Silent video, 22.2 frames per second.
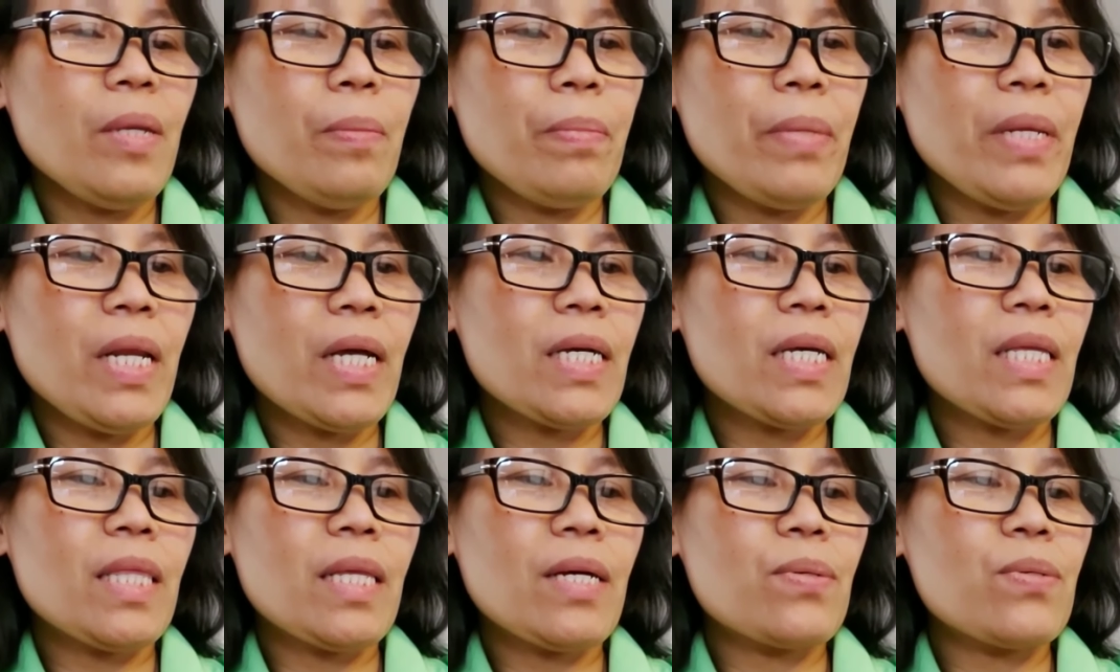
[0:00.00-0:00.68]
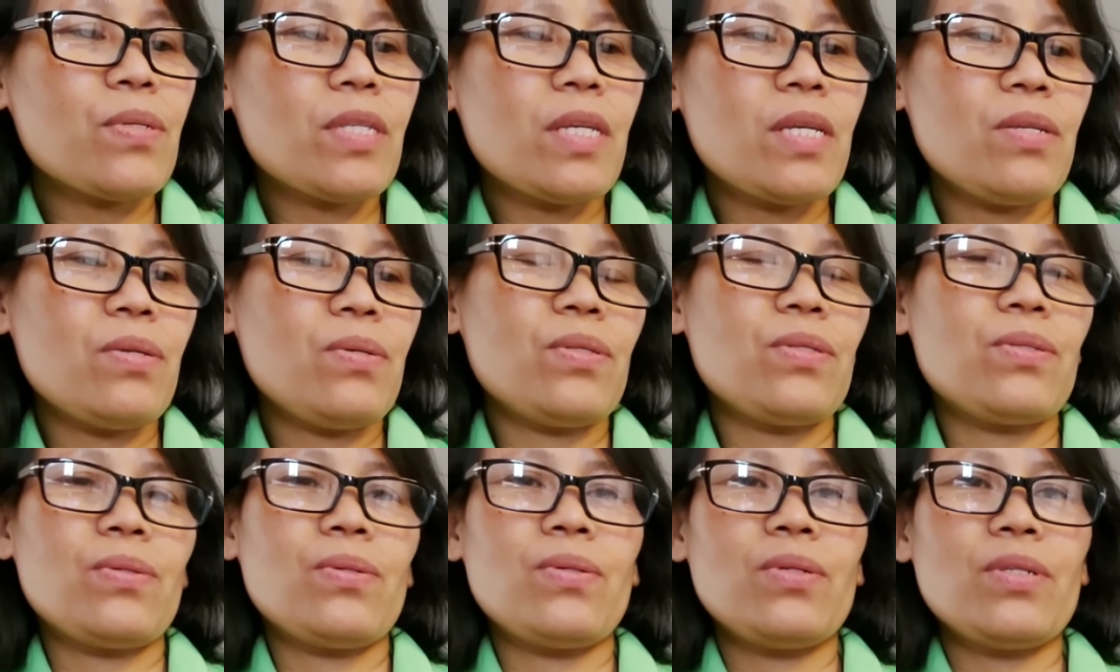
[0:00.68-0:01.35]
pinakita ko sa inyo
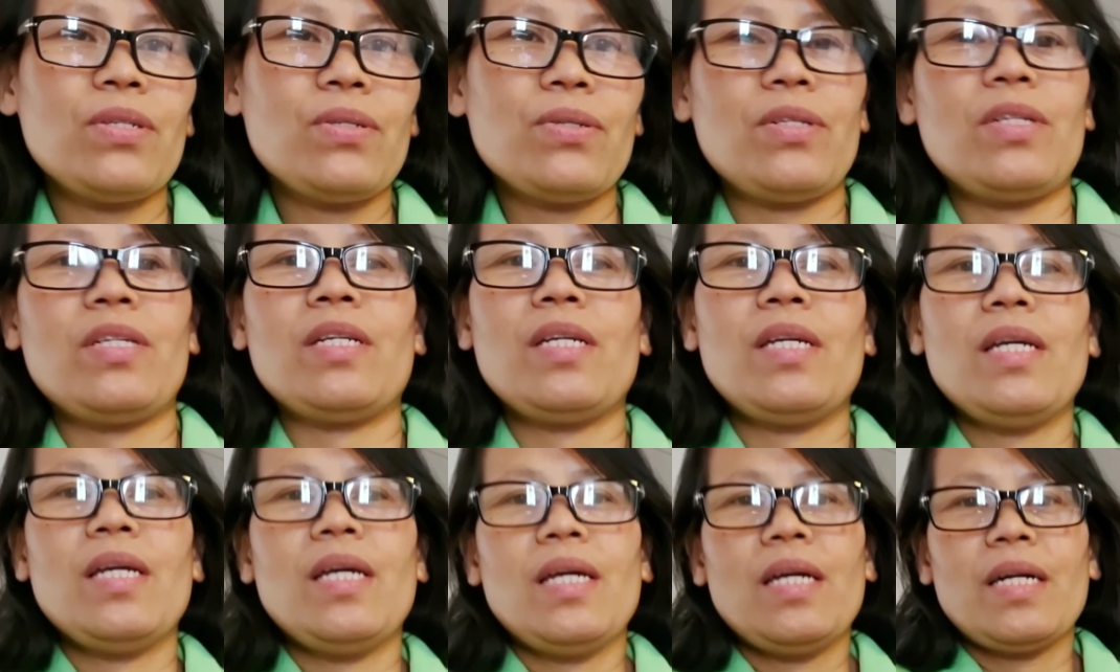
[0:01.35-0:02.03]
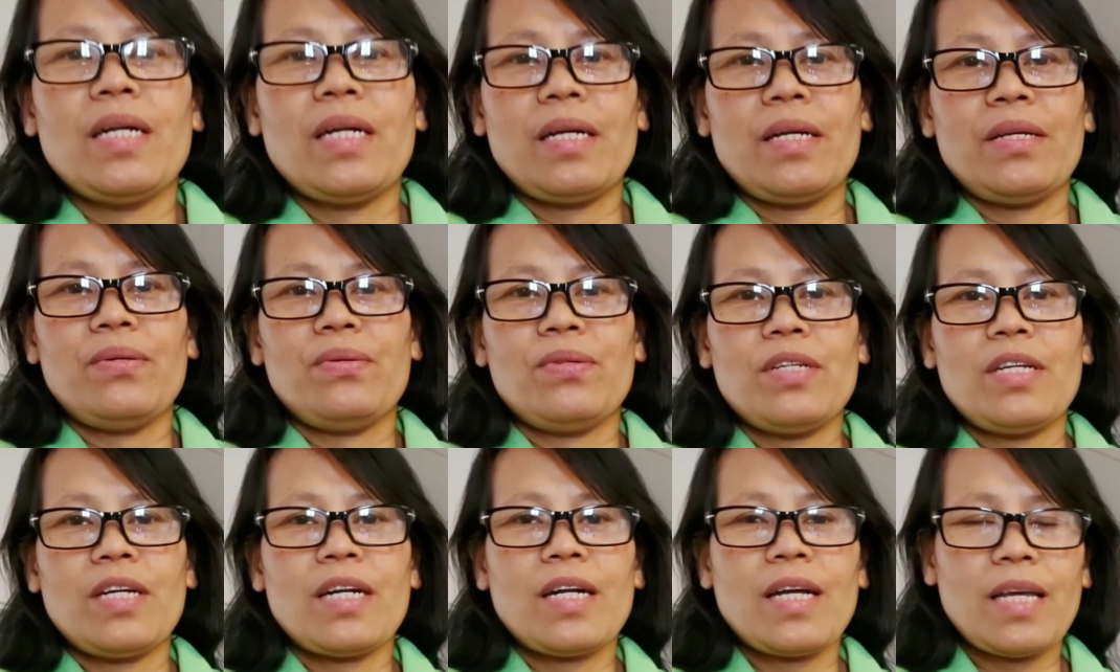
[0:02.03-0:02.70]
so yun
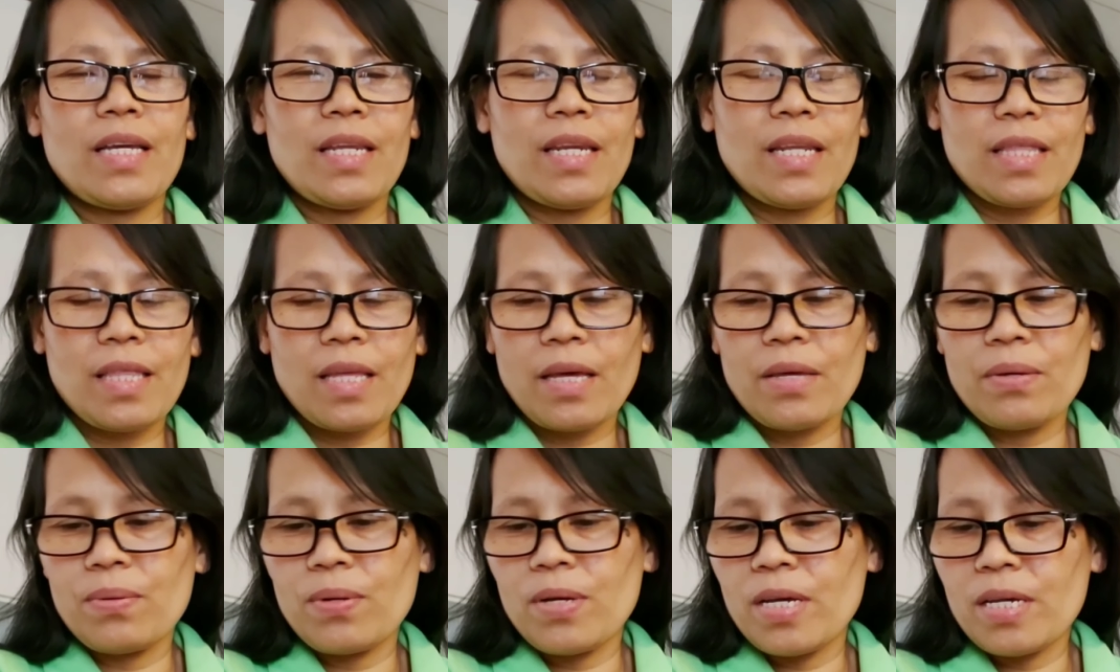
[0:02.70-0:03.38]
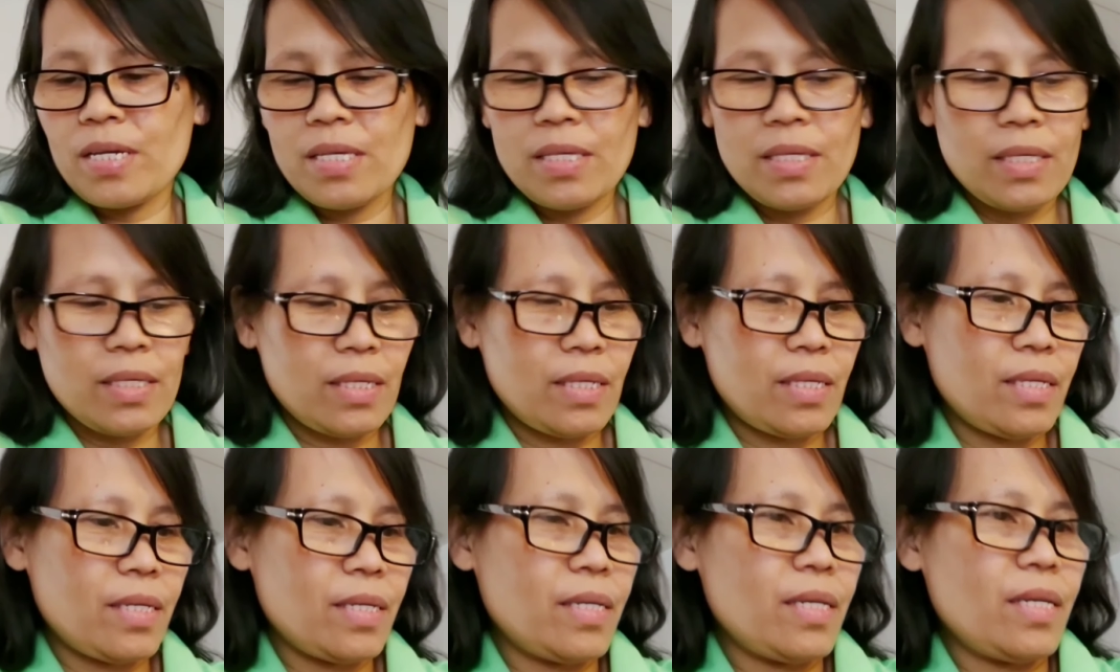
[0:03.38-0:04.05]
ngayon kakain na tayo guys
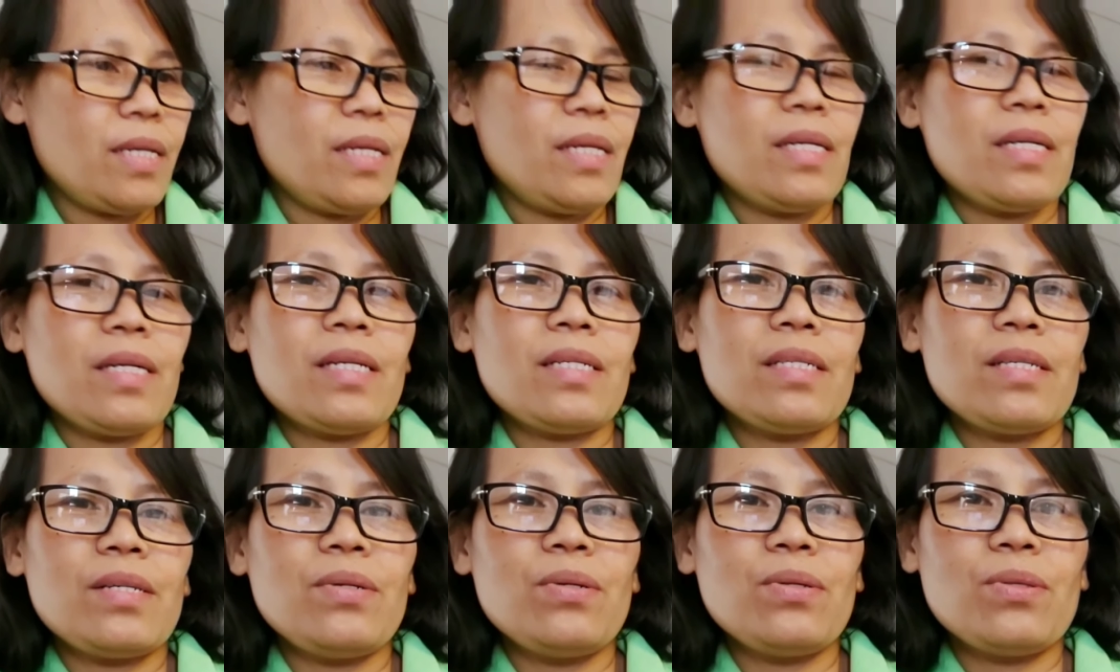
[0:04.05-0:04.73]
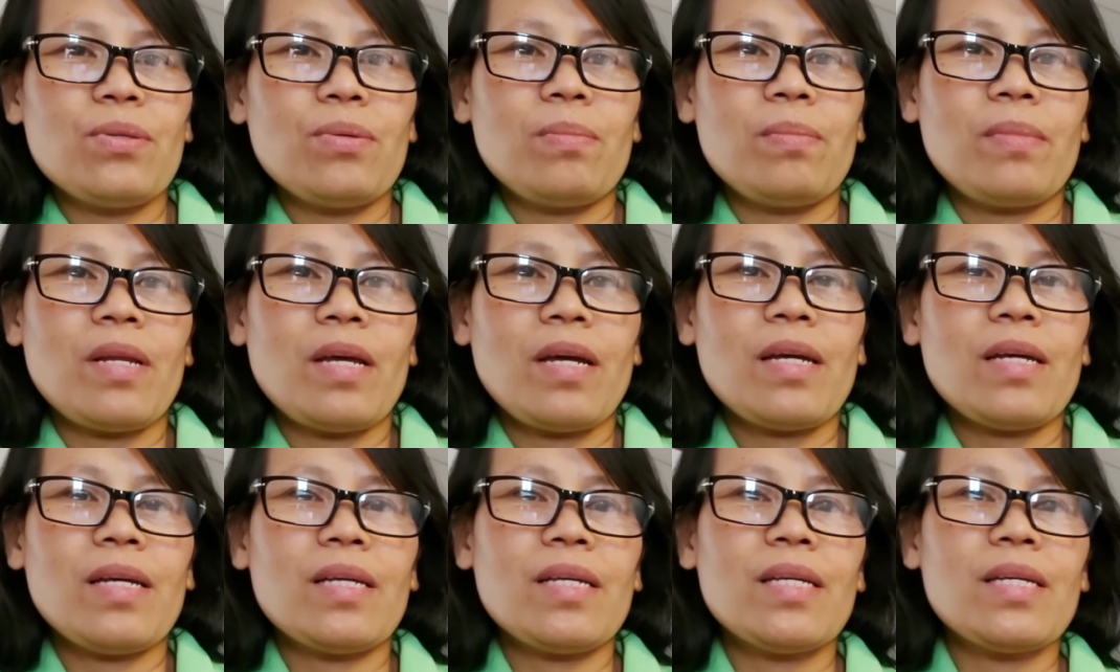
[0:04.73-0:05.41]
kasi gutom na
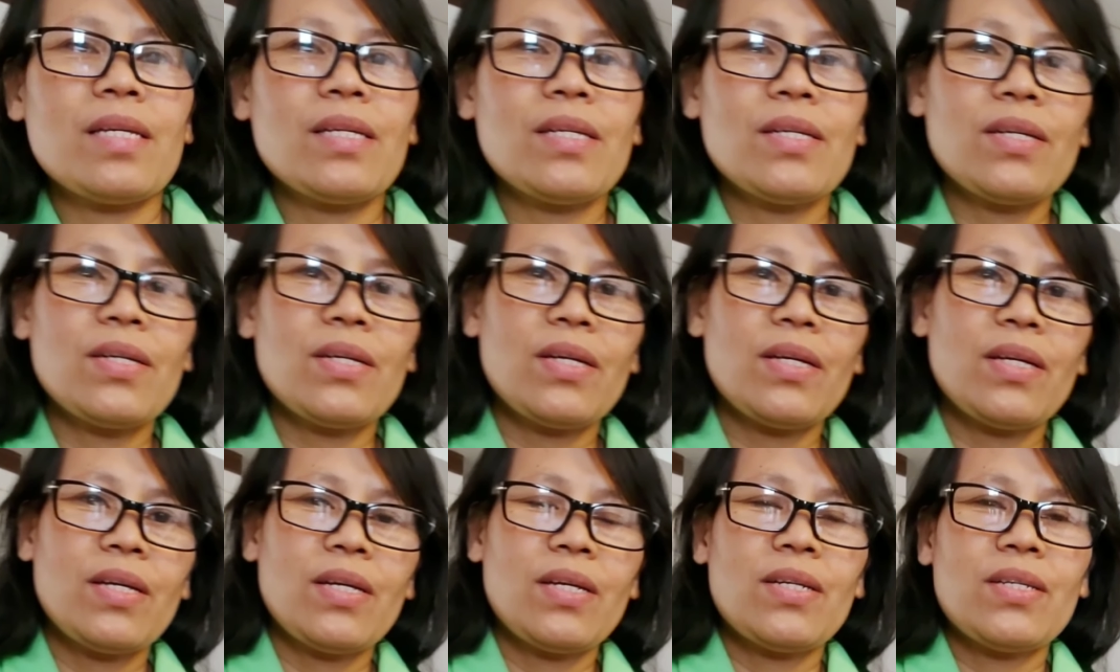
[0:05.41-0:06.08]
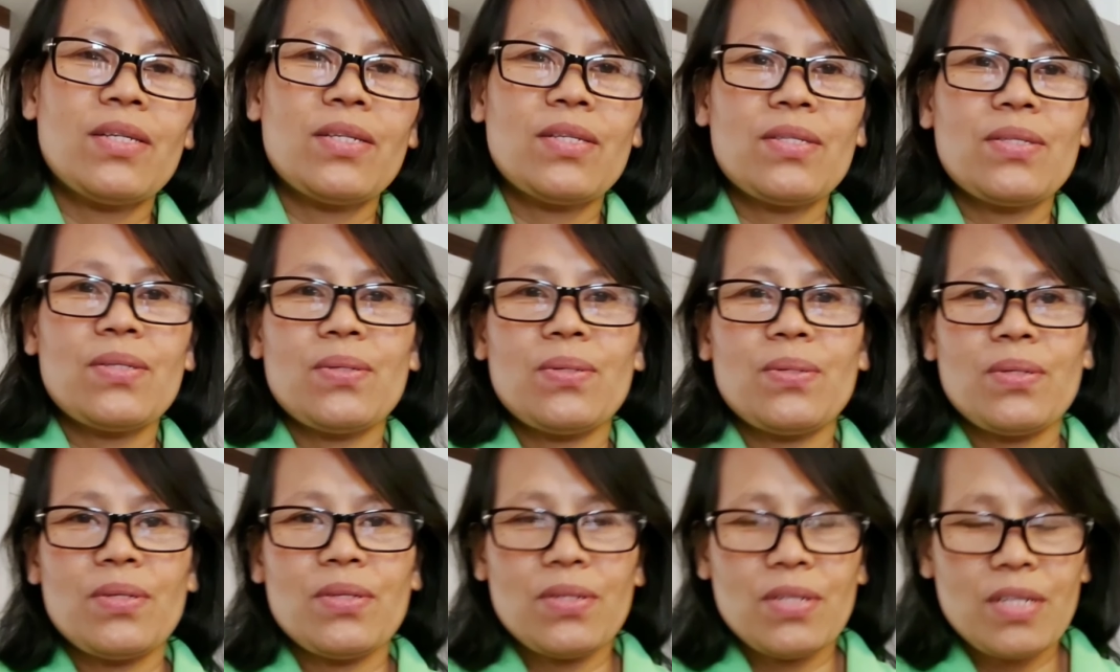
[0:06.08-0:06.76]
so
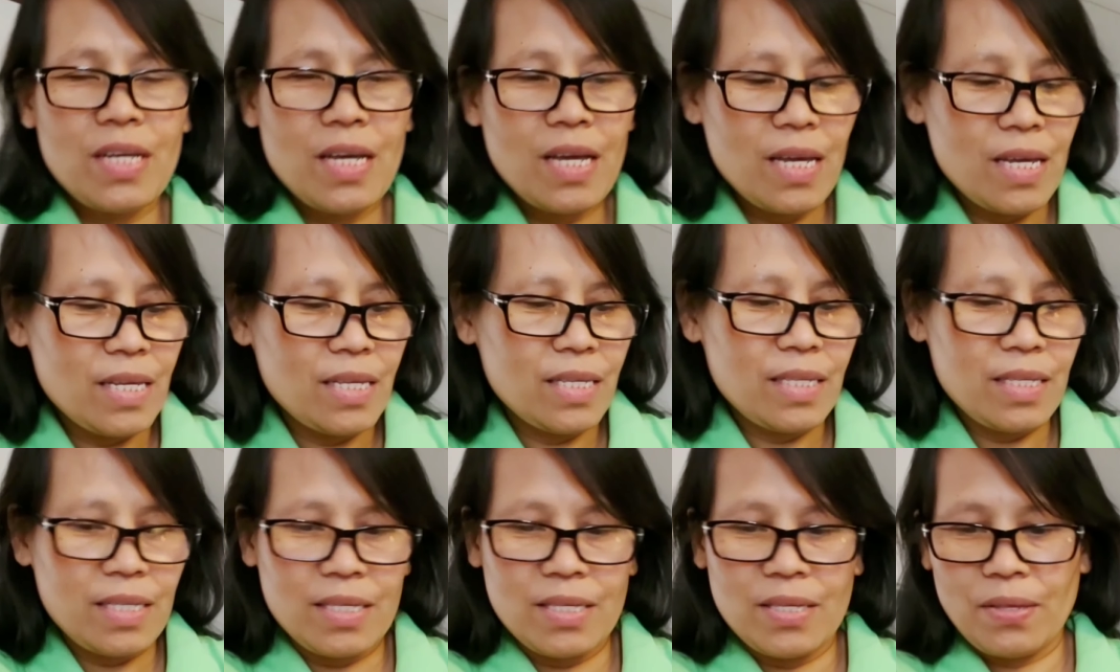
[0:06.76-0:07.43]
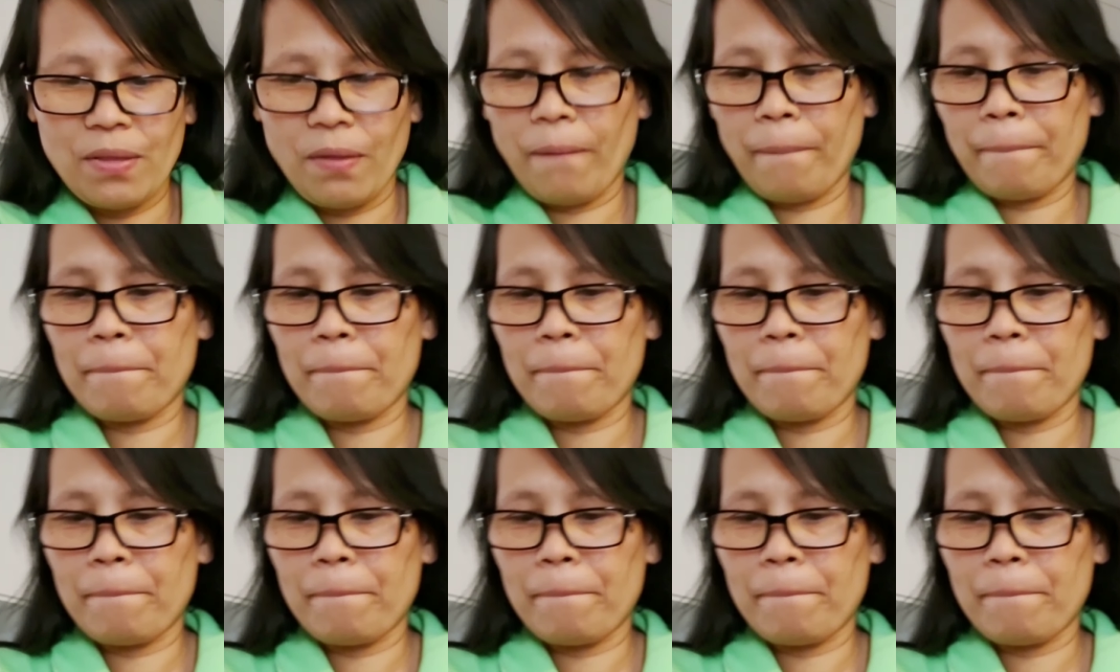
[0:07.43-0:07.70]
yun guys